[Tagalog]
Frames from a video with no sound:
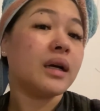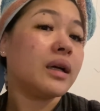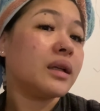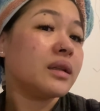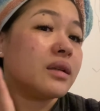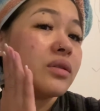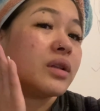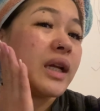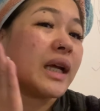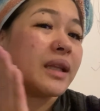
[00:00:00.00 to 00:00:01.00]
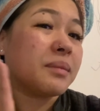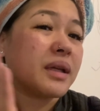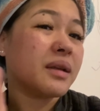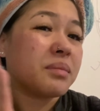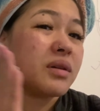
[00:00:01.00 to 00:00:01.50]
At yung
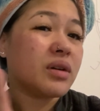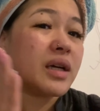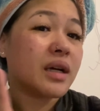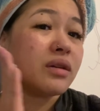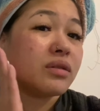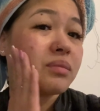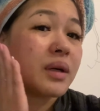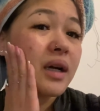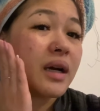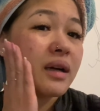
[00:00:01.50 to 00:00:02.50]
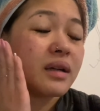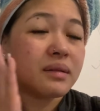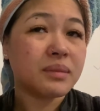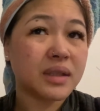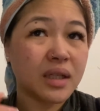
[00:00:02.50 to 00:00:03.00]
tinatapik-tapik ko lang ganun pagka
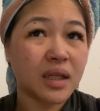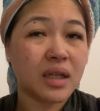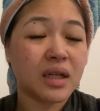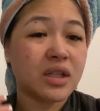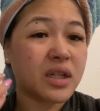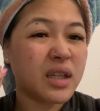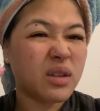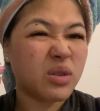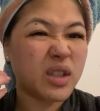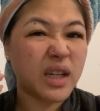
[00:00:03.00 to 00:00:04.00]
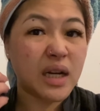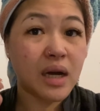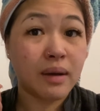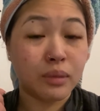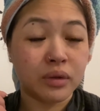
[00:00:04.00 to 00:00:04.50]
masakit talaga siya, hindi ko siya
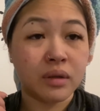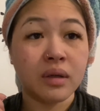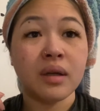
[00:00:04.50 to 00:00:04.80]
kinakamat.